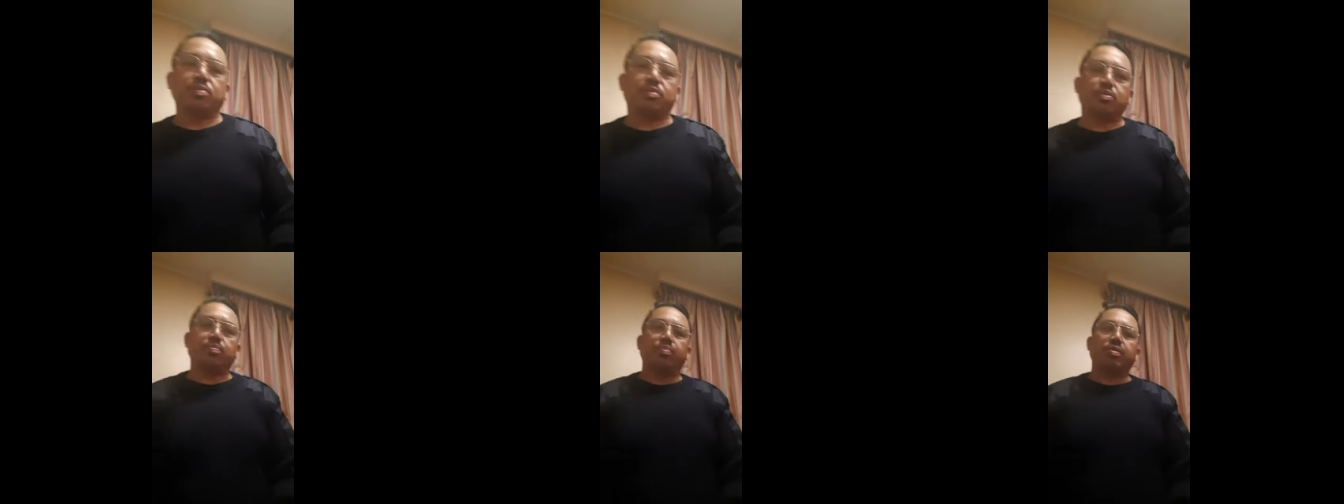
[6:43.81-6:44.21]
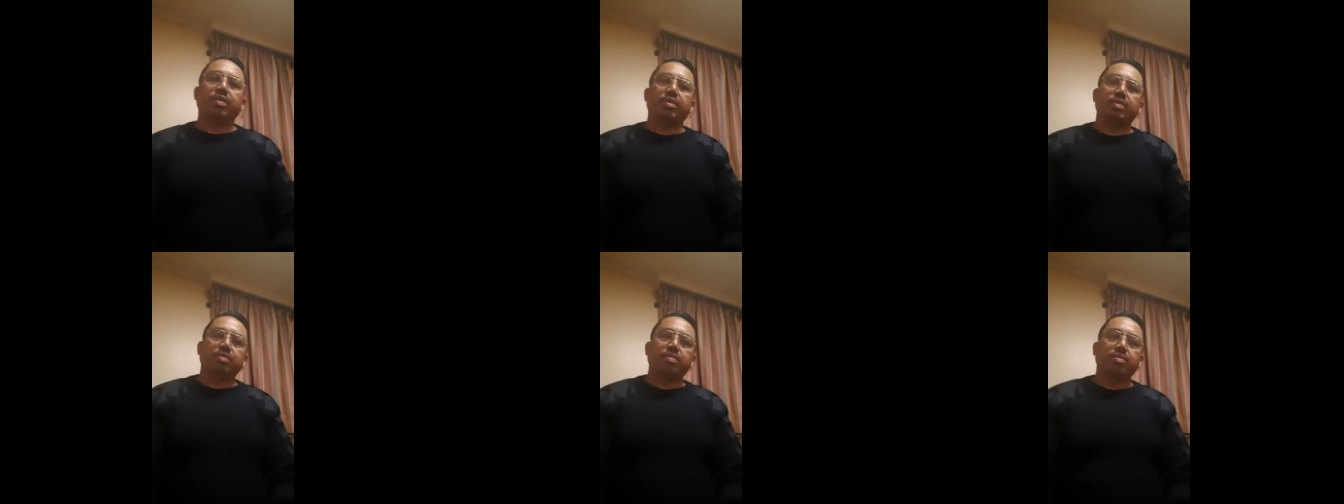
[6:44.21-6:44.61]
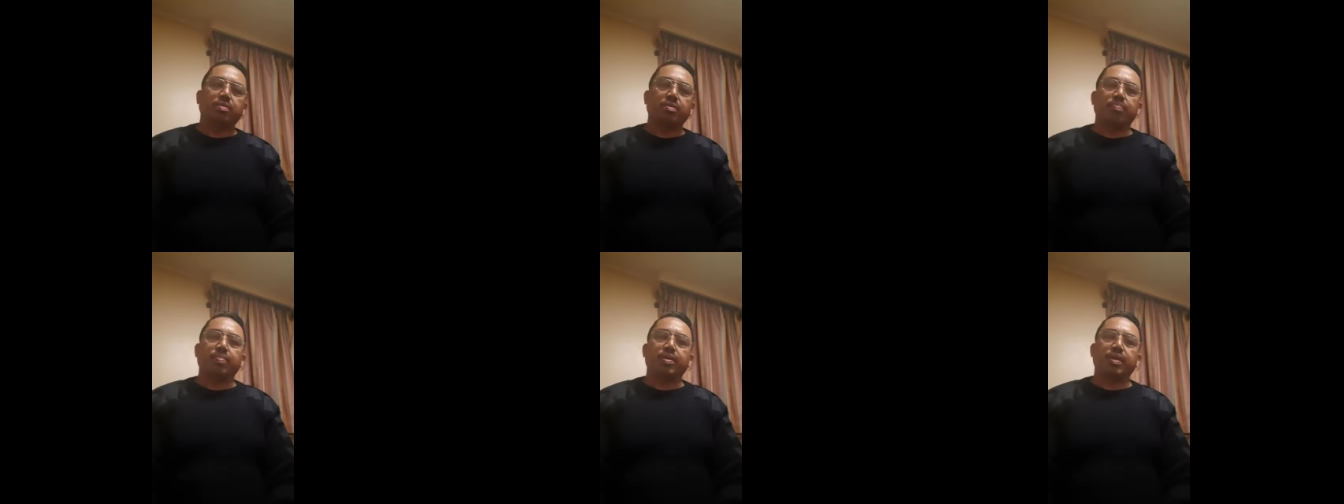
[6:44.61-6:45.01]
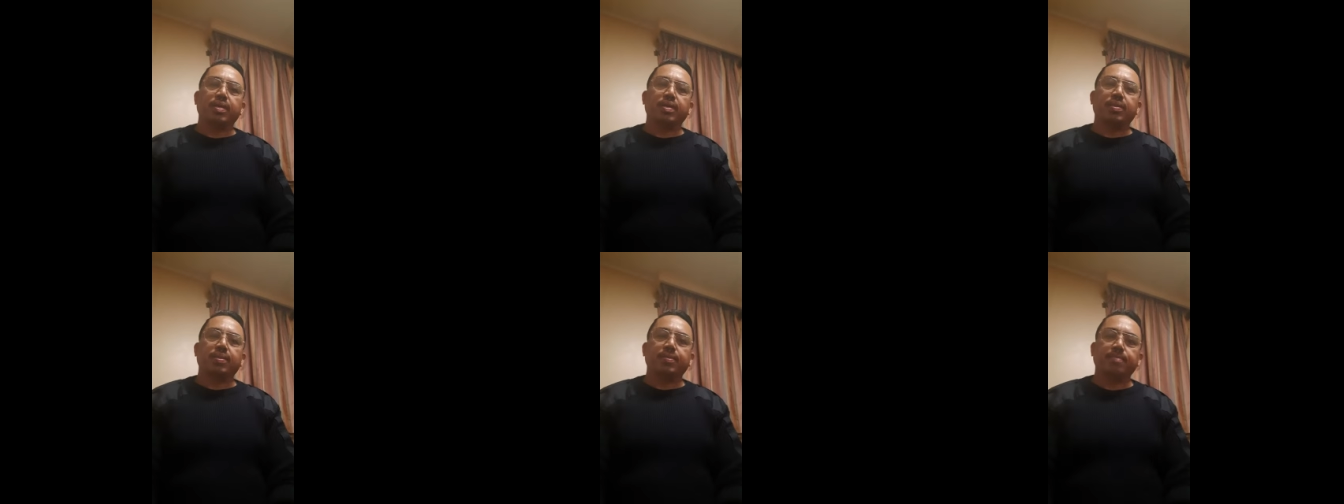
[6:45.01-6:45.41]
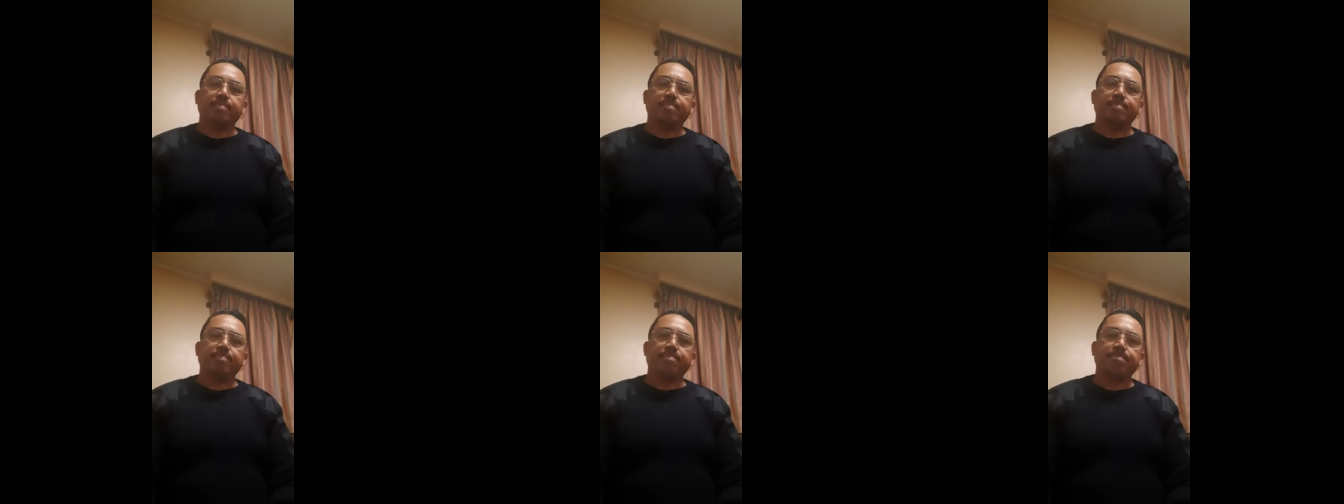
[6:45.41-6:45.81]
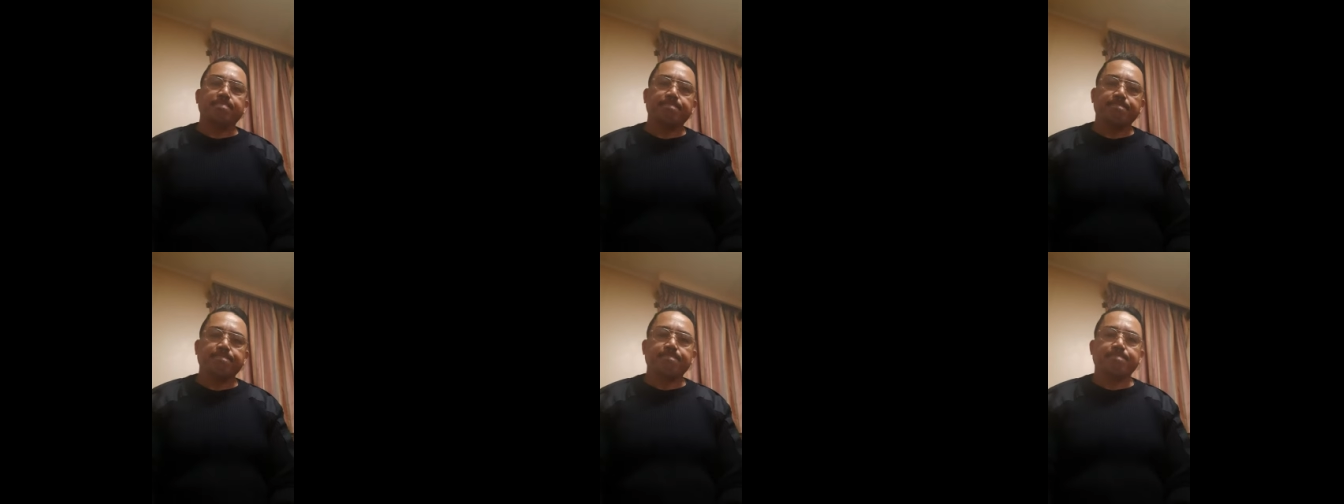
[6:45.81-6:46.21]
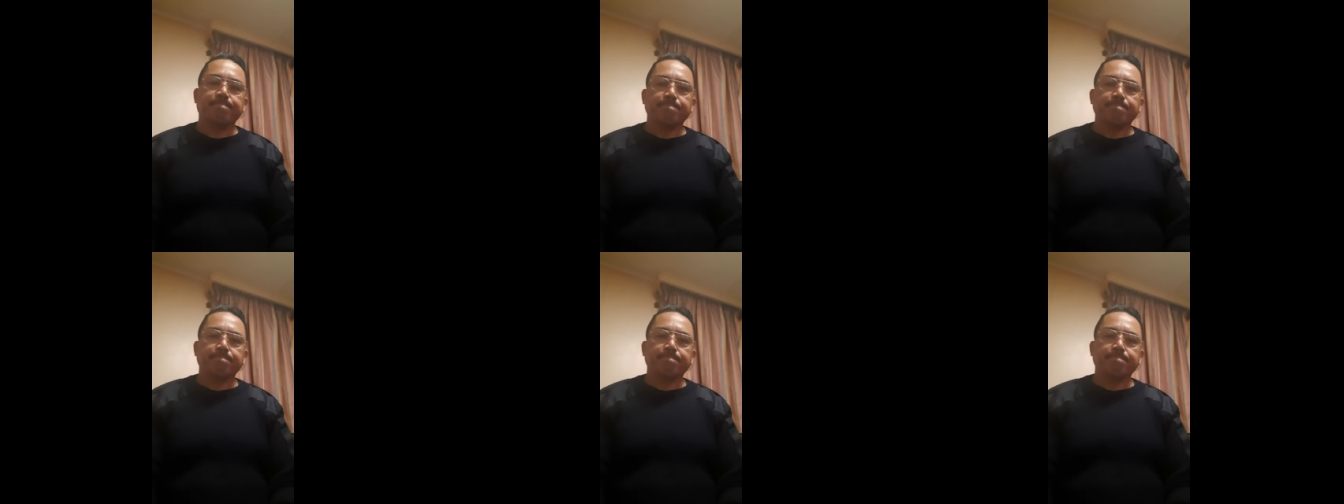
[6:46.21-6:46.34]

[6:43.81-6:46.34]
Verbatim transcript: matutunan din sa YouTube, pwede niyong kopyahin